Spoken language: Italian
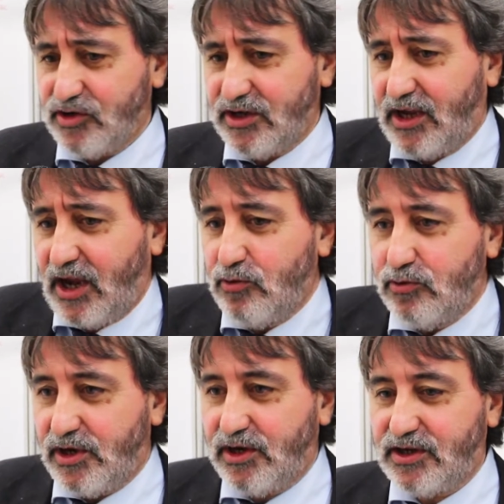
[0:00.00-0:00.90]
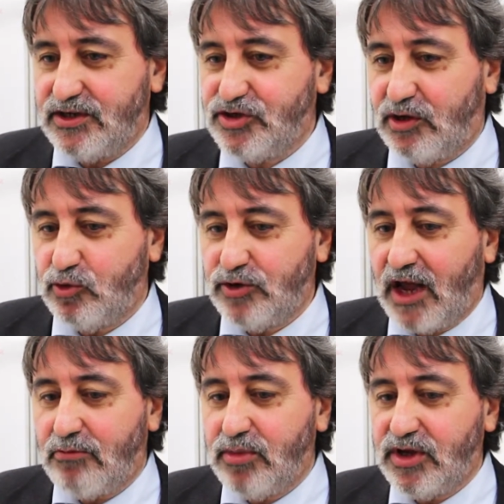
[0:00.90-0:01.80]
Cioè, è un, diciamo, un
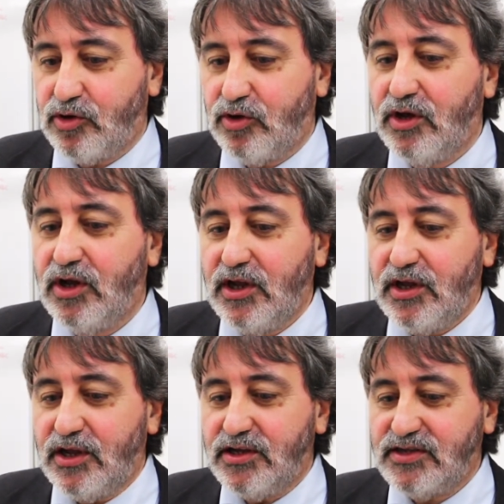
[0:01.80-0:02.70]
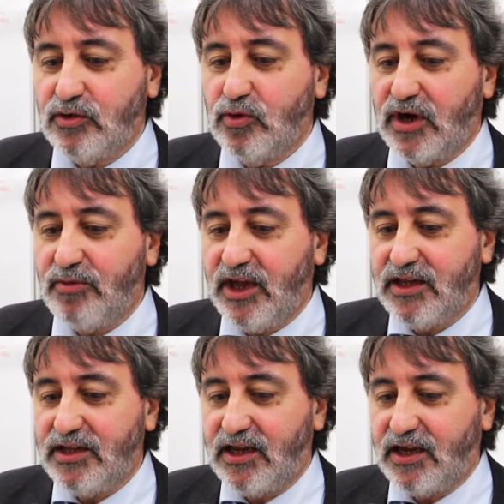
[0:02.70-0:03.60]
ambito eh,
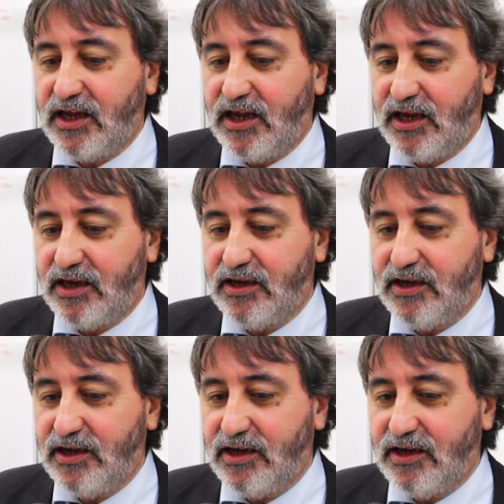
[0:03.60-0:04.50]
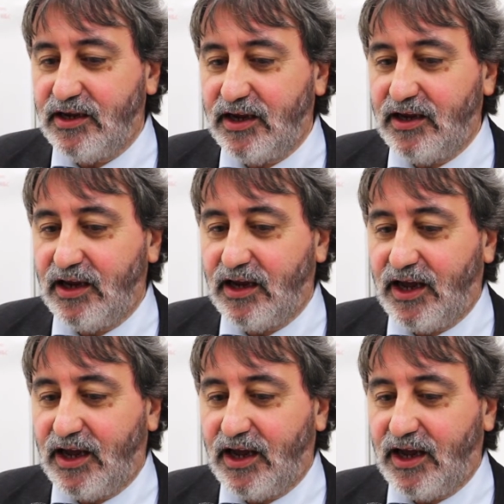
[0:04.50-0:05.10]
sicuramente che eh,